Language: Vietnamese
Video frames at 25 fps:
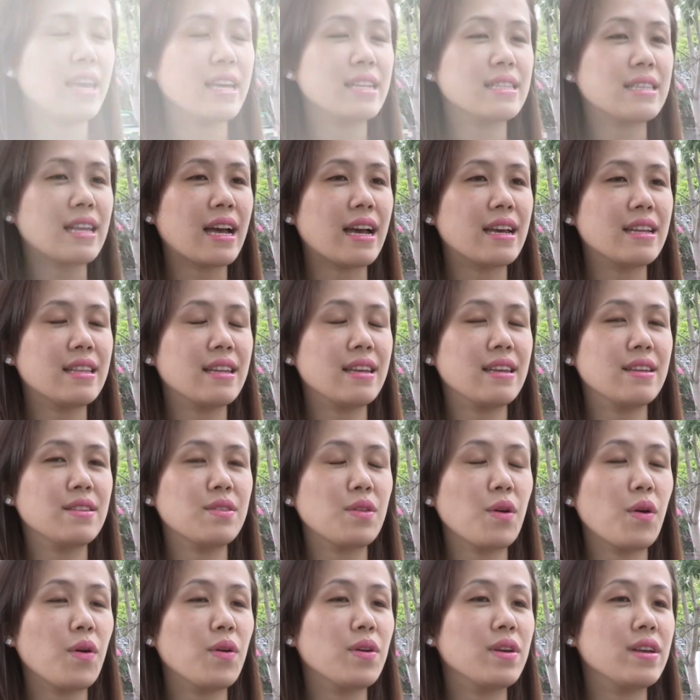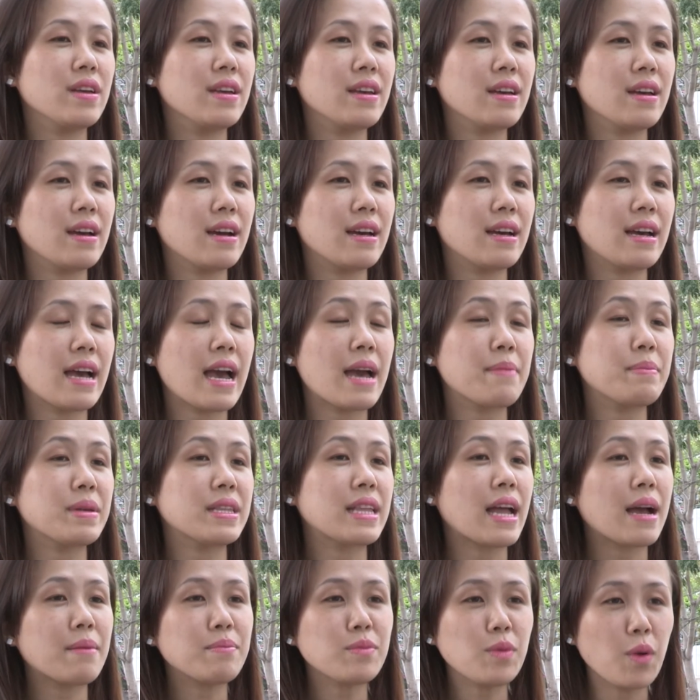Hiện tại thì tôi
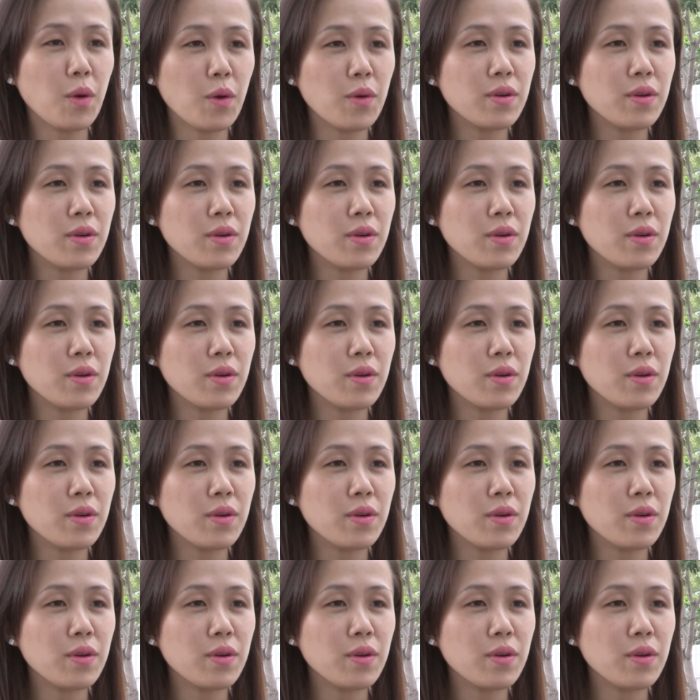28 à,